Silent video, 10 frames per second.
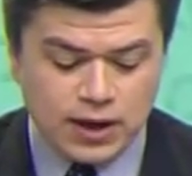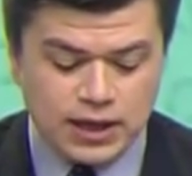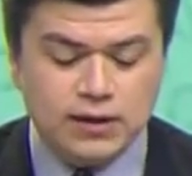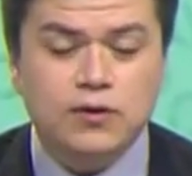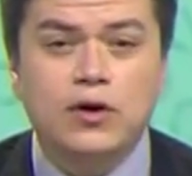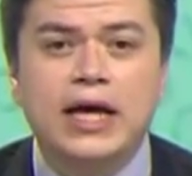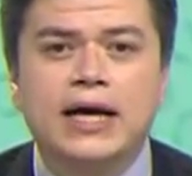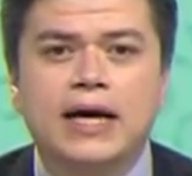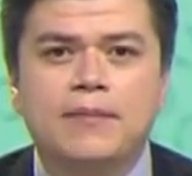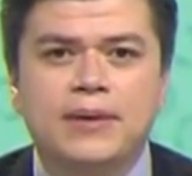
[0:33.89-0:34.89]
al
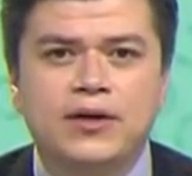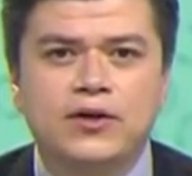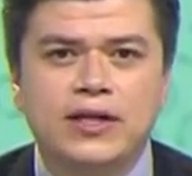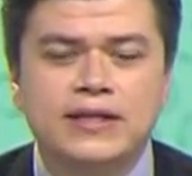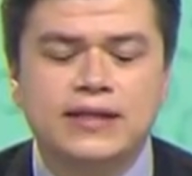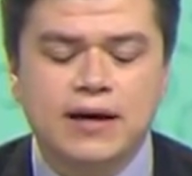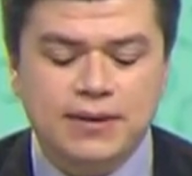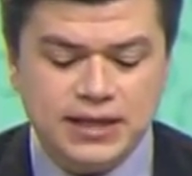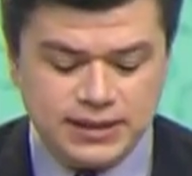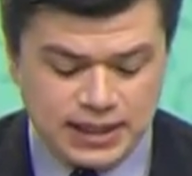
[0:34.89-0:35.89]
colega periodista
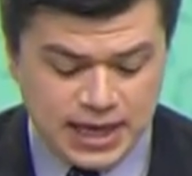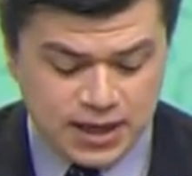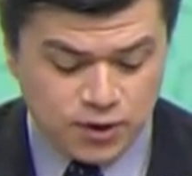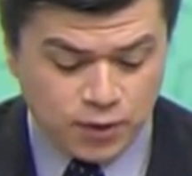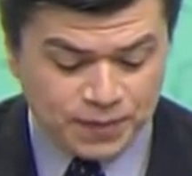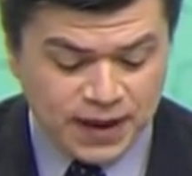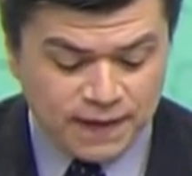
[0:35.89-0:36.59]
brasileño